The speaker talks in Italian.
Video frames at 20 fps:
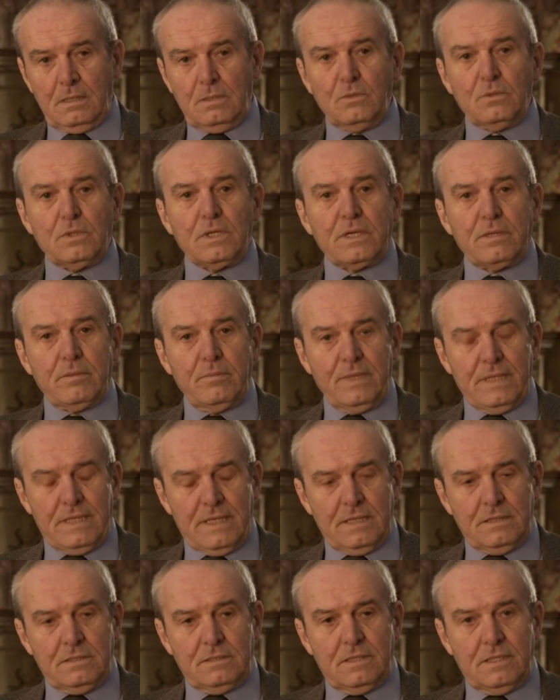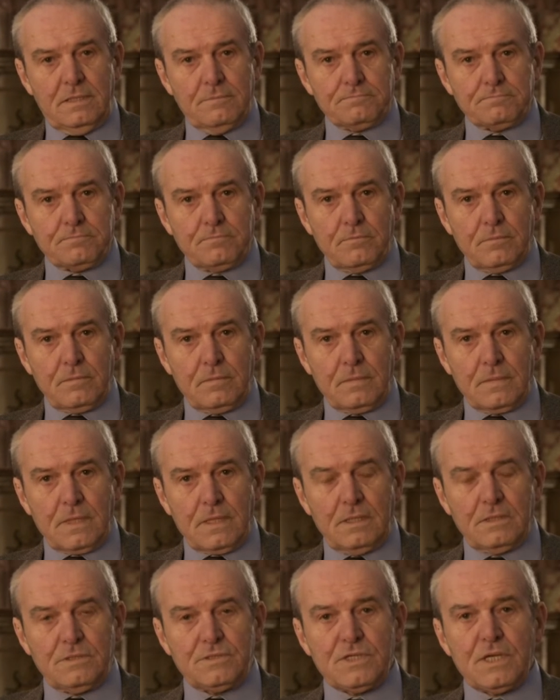In una cameretta
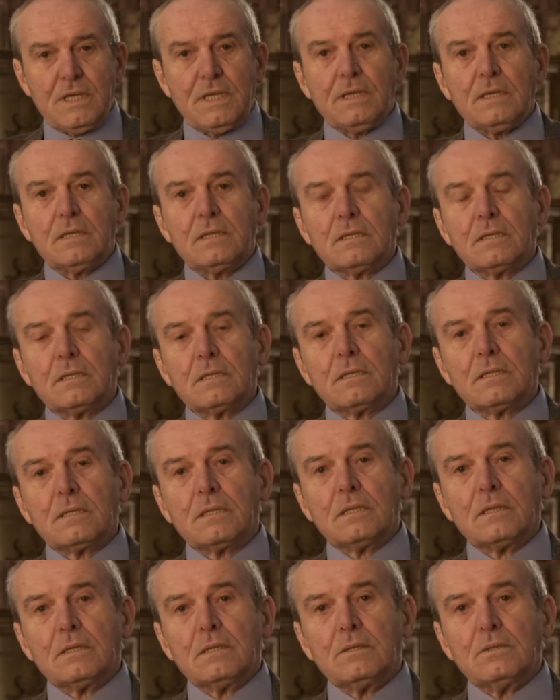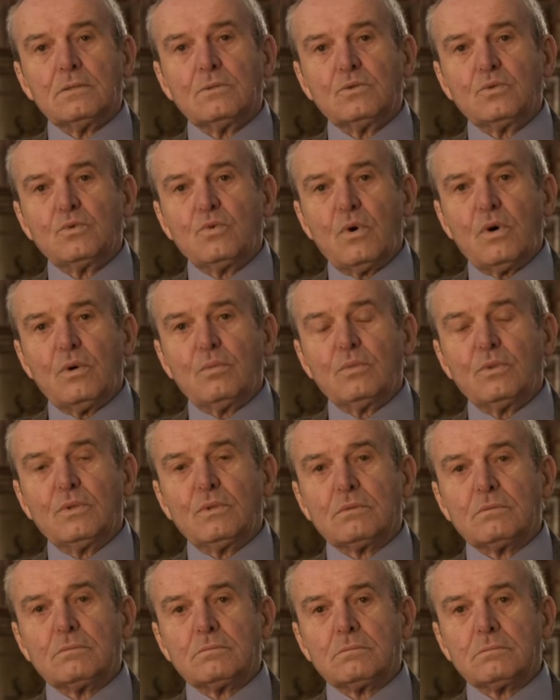c'è un
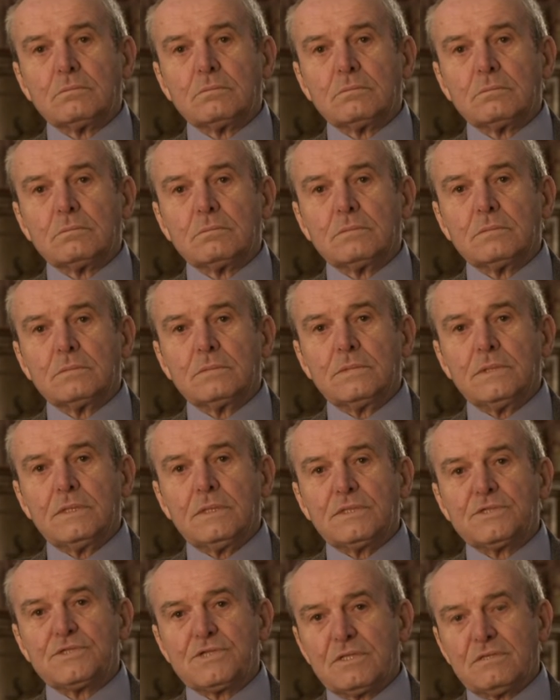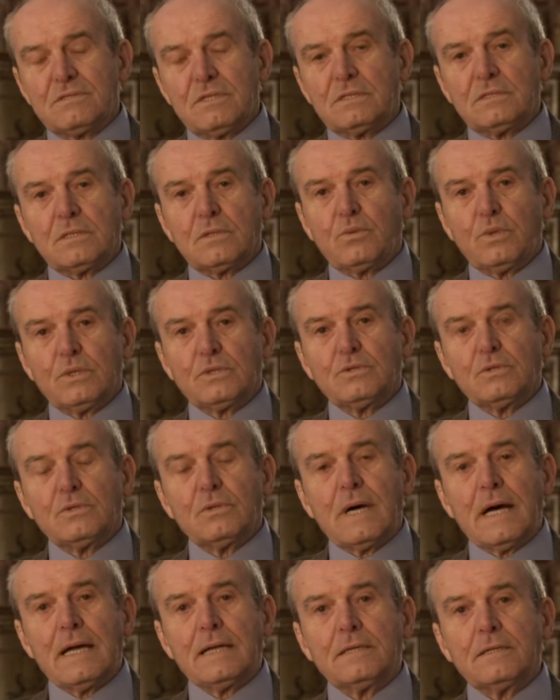uomo di
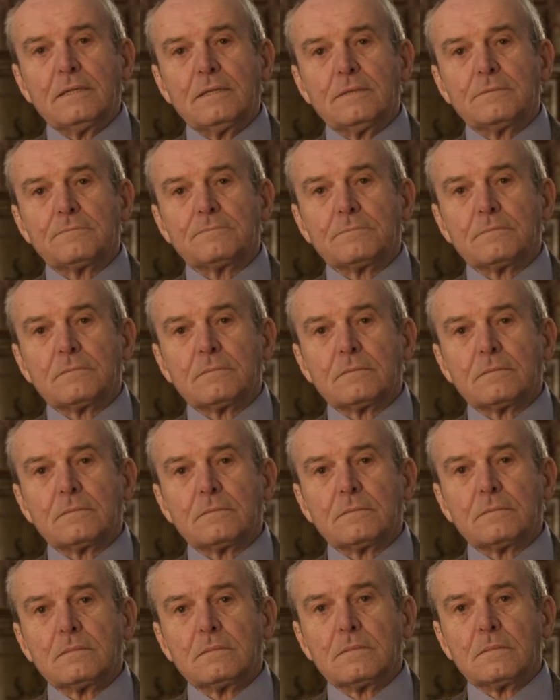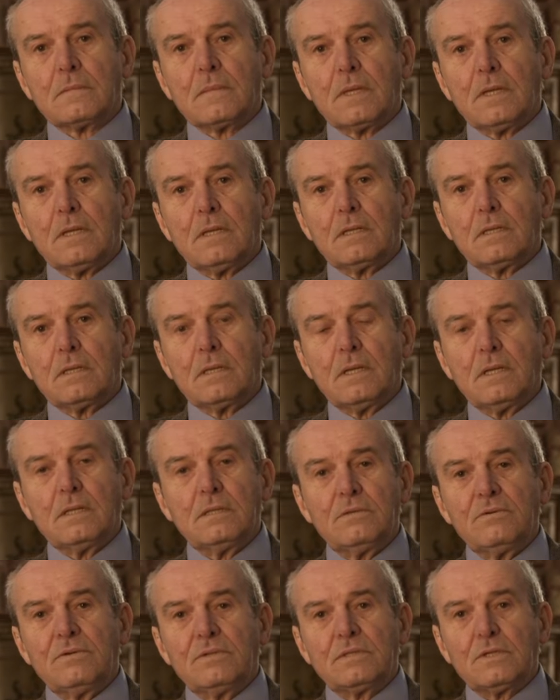74 anni che
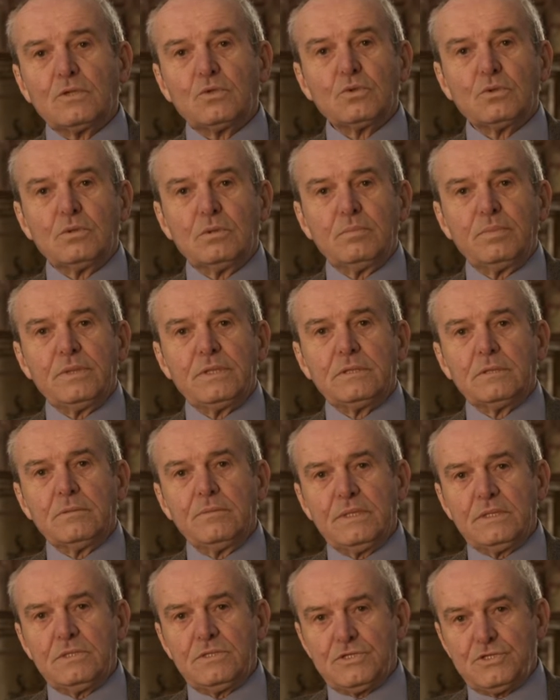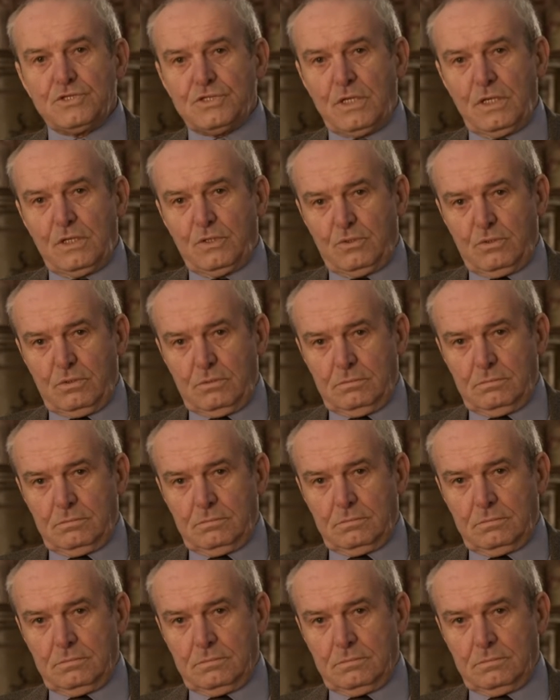è diventato completamente cieco.